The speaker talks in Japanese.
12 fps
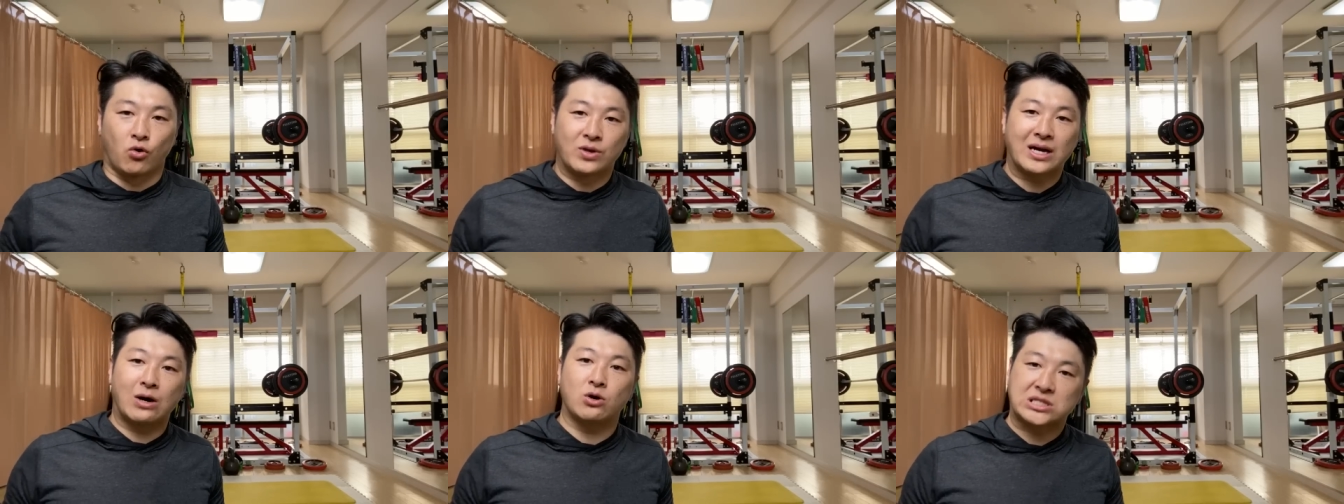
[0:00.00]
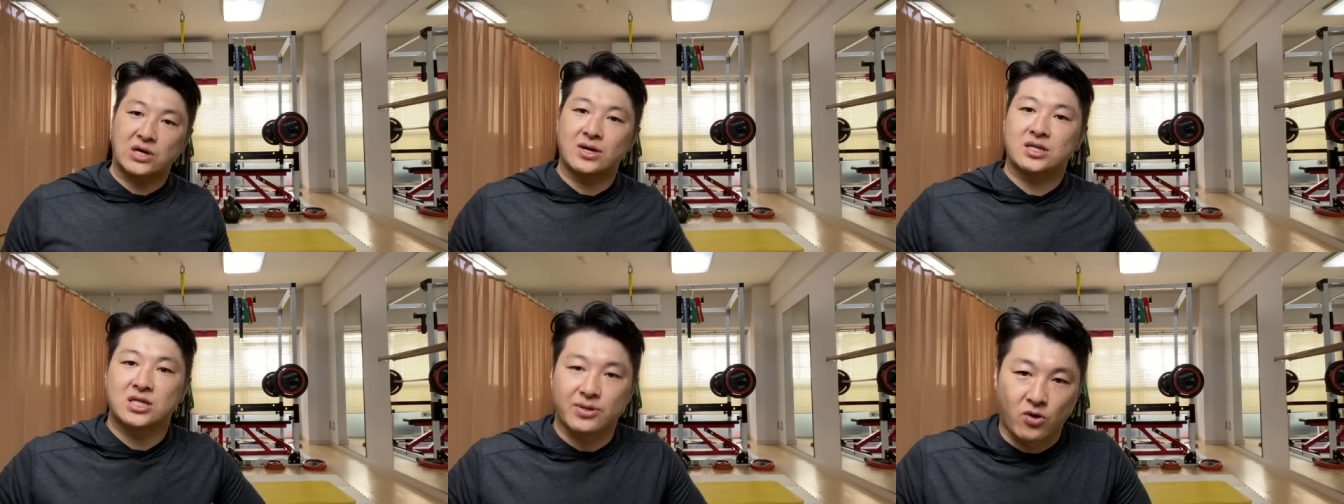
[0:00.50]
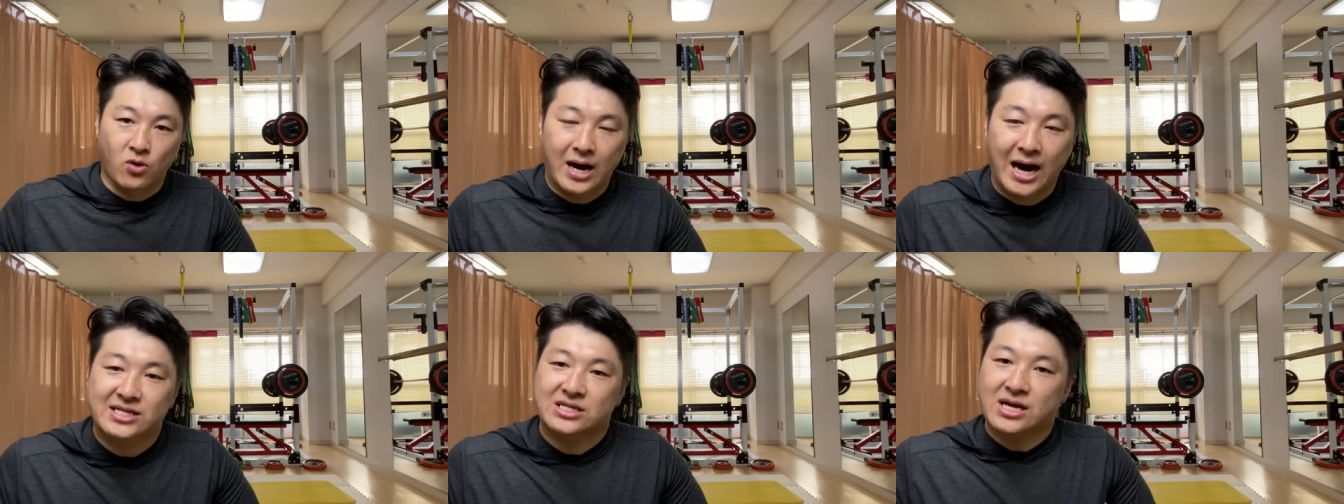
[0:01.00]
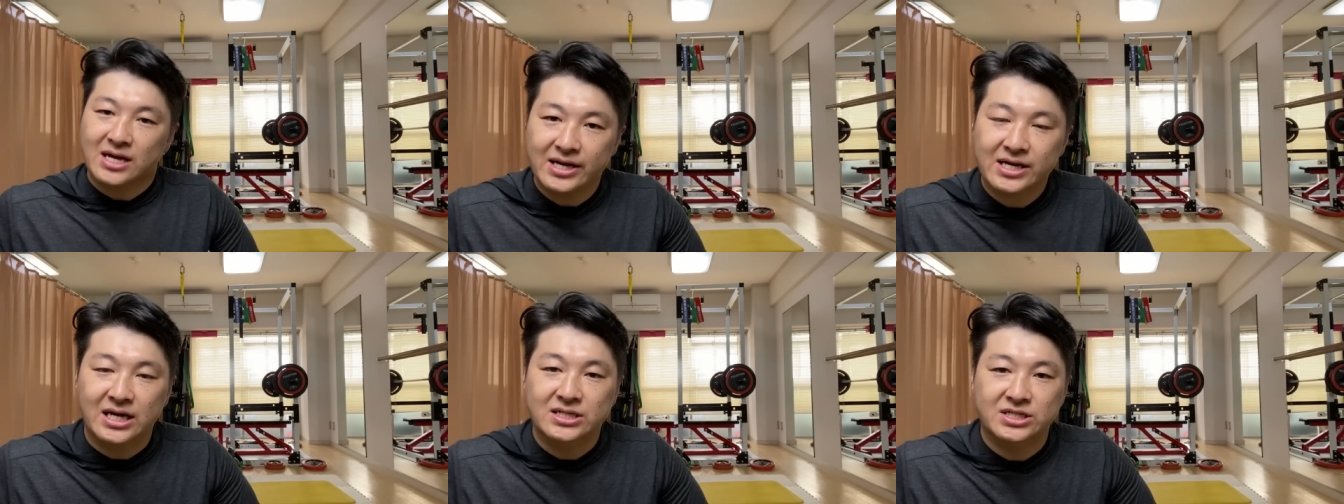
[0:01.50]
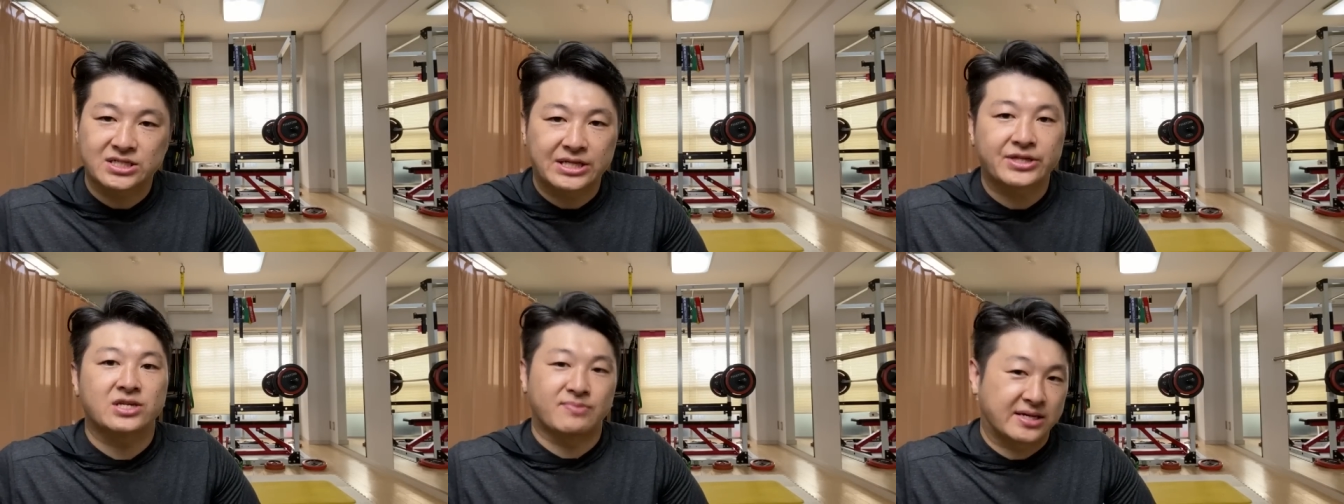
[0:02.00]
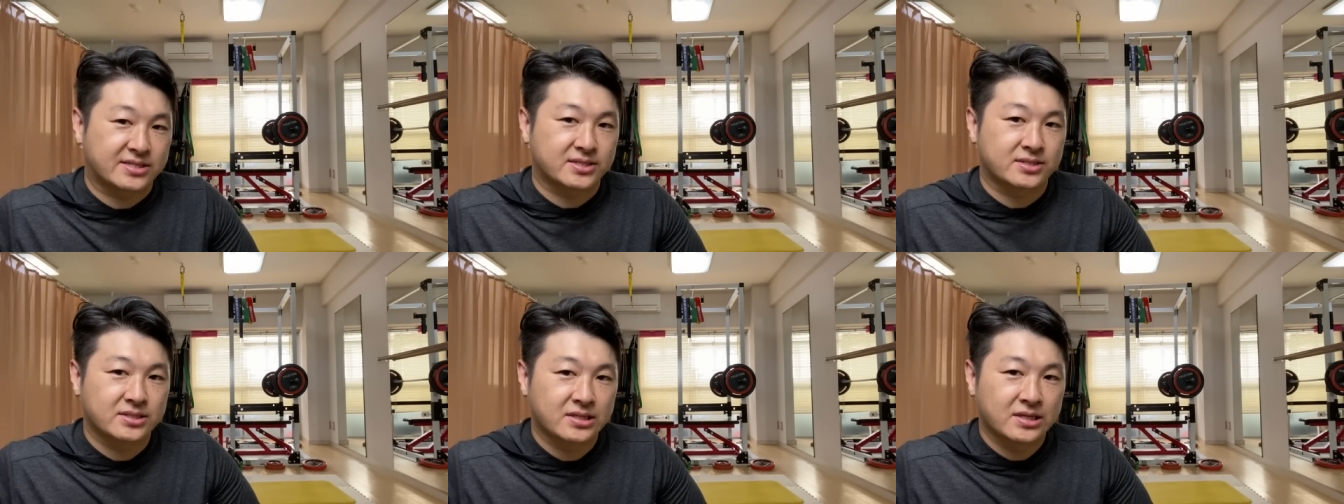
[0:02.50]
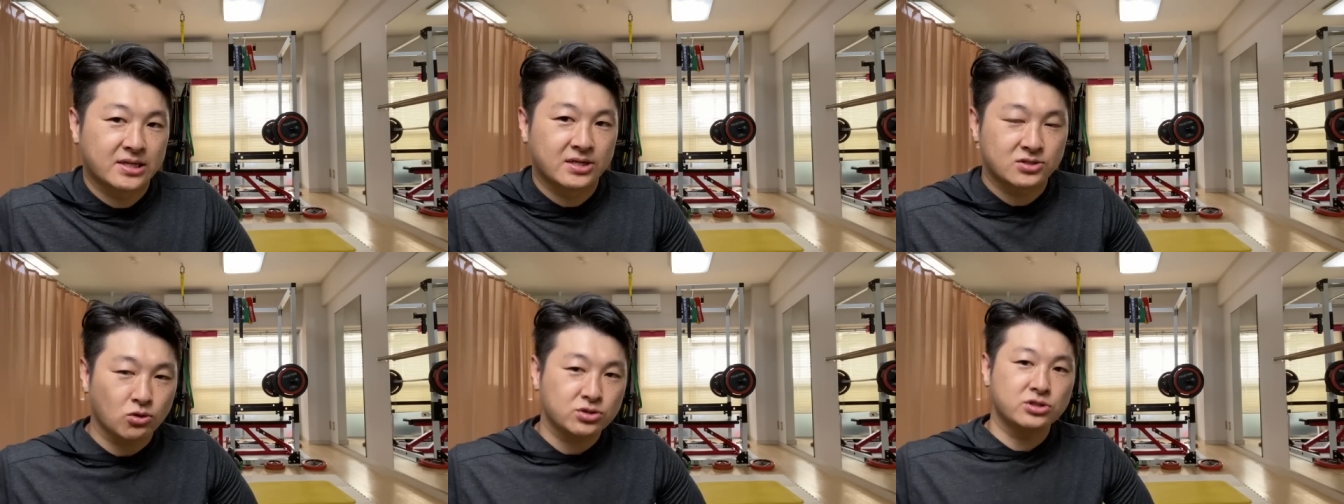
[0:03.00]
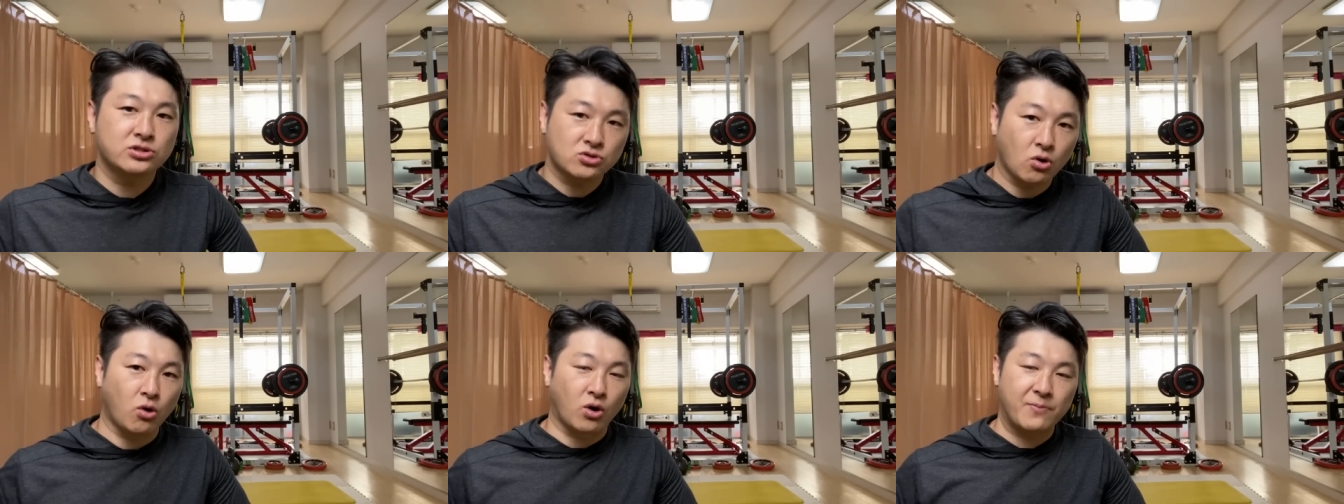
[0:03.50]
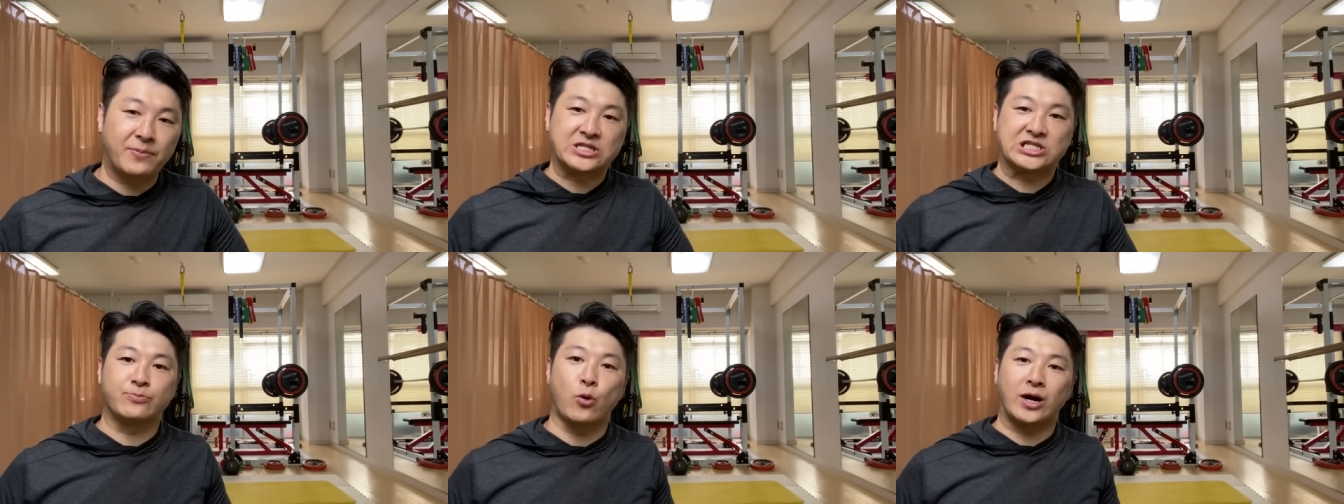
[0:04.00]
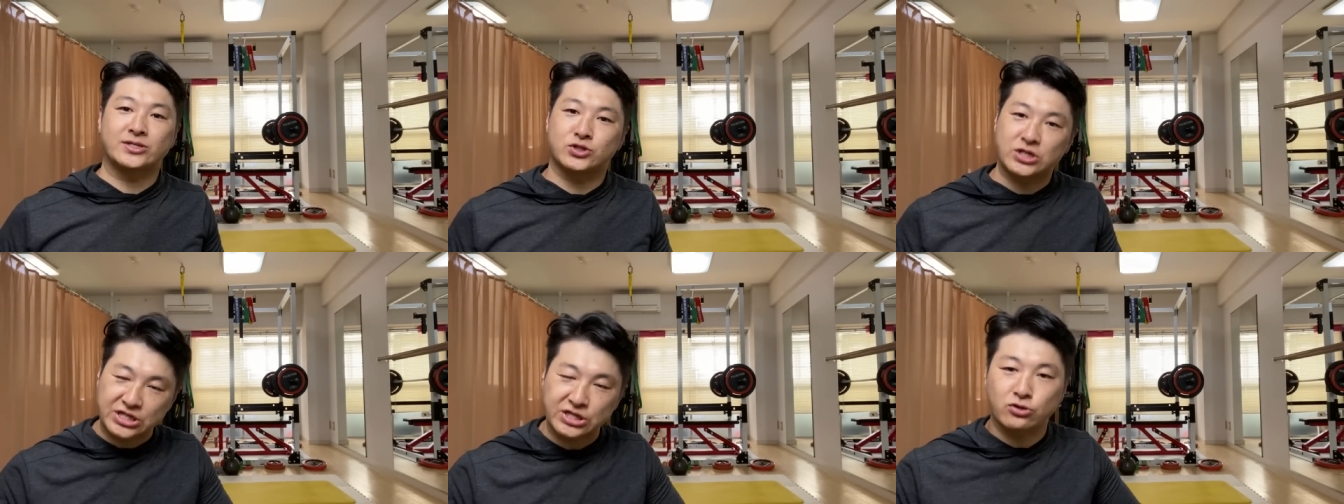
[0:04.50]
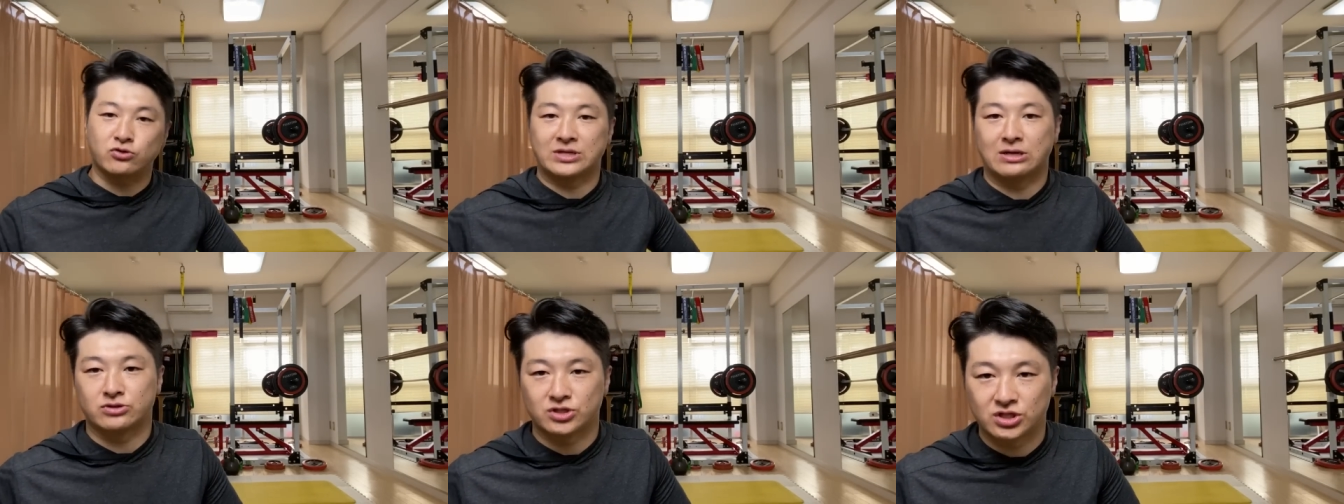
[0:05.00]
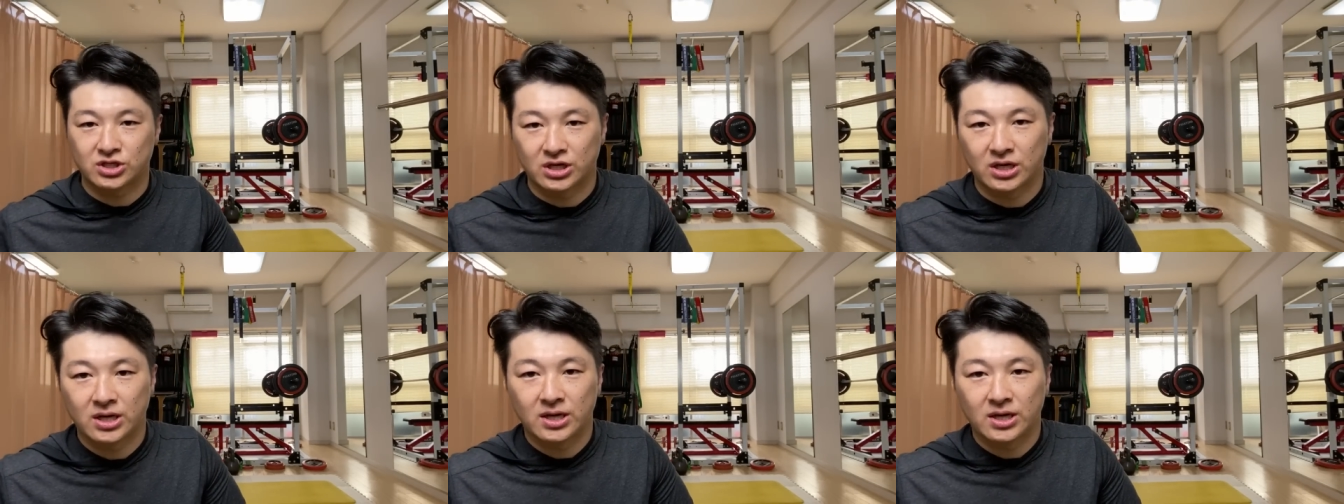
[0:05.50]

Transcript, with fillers: お腹を触っても温かい感じになってきますそうするとやっぱり脂肪がつきにくくなるし